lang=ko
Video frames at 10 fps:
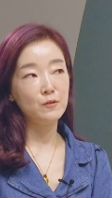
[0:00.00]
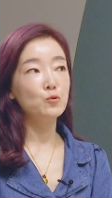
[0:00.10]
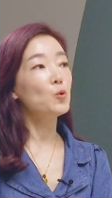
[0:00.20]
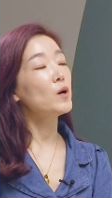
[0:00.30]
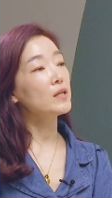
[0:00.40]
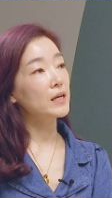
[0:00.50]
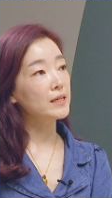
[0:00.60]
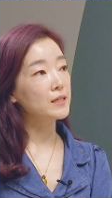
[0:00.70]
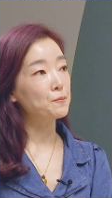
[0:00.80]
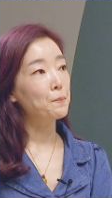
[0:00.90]
그리고 또
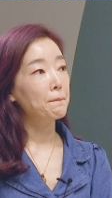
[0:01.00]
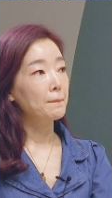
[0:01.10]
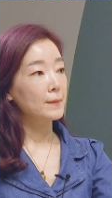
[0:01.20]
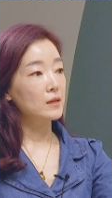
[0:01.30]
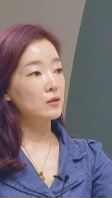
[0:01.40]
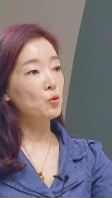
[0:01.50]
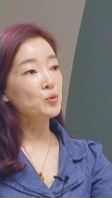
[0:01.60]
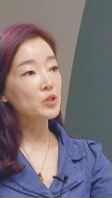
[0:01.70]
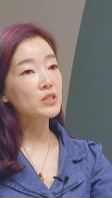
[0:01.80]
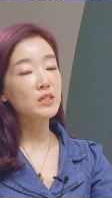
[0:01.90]
하나는 그
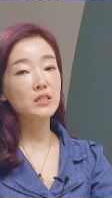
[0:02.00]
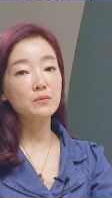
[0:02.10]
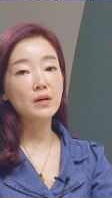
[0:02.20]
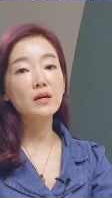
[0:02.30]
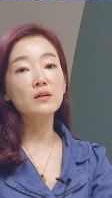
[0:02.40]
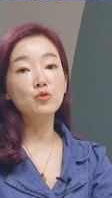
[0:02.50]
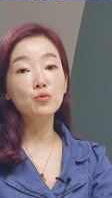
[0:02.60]
옵션이지만